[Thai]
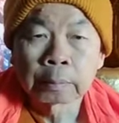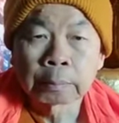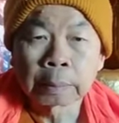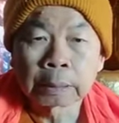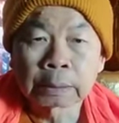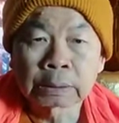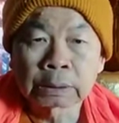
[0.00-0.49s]

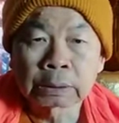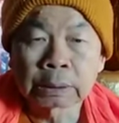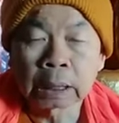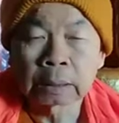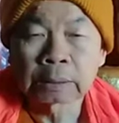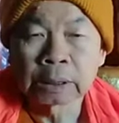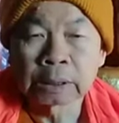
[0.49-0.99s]
ปัจ
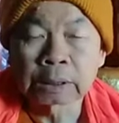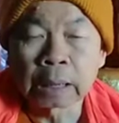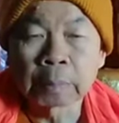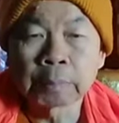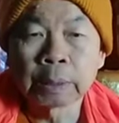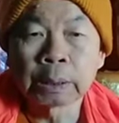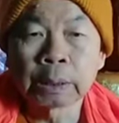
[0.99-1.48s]
สิทสา
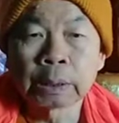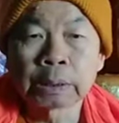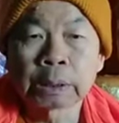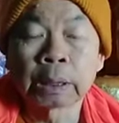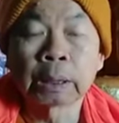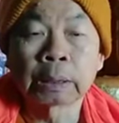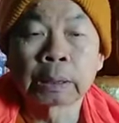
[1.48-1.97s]
มีติ
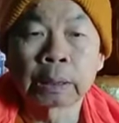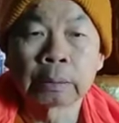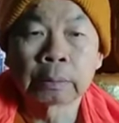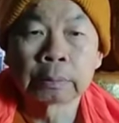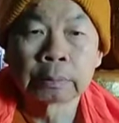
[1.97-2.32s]
สิกติ